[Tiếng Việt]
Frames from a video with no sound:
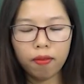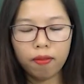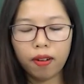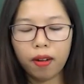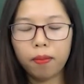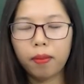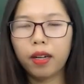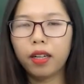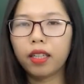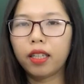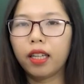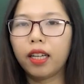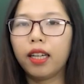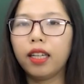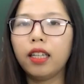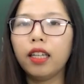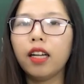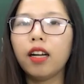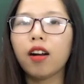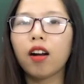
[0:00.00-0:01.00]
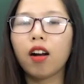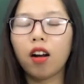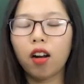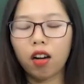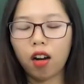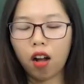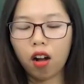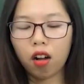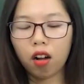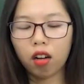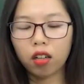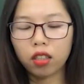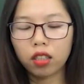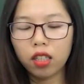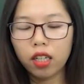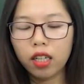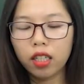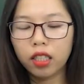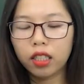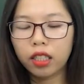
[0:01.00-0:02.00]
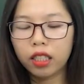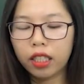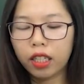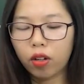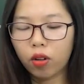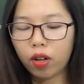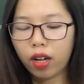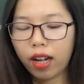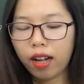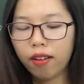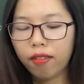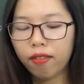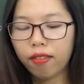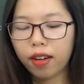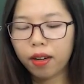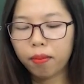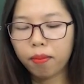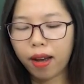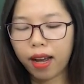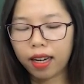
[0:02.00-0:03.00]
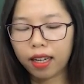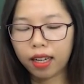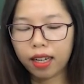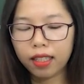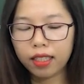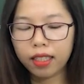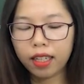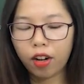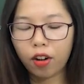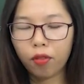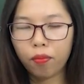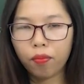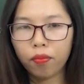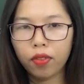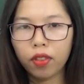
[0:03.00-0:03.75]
và bởi thế nên là nó có rất là nhiều các văn bản khác nhau.